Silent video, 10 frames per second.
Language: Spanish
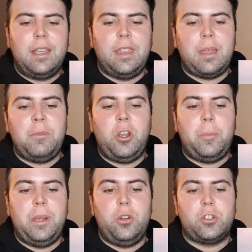quizá me lo
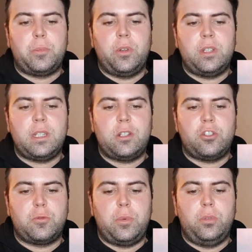aplico. Espero que sean
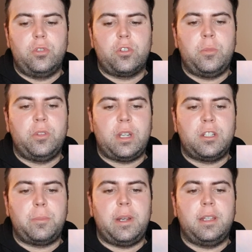estos productos como
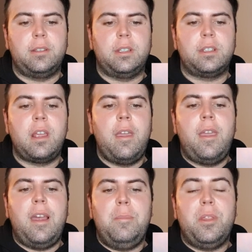transparentes.
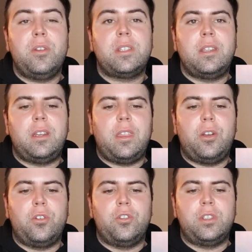El precio es de
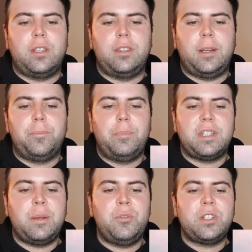13,80.
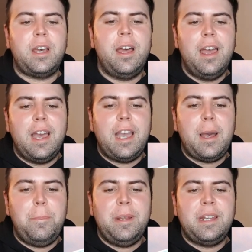Pasamos a
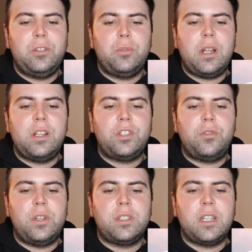Happy Naturals
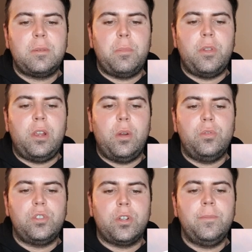Reset Body
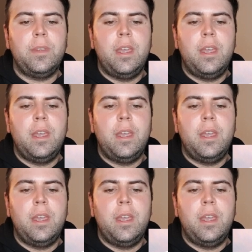Lotion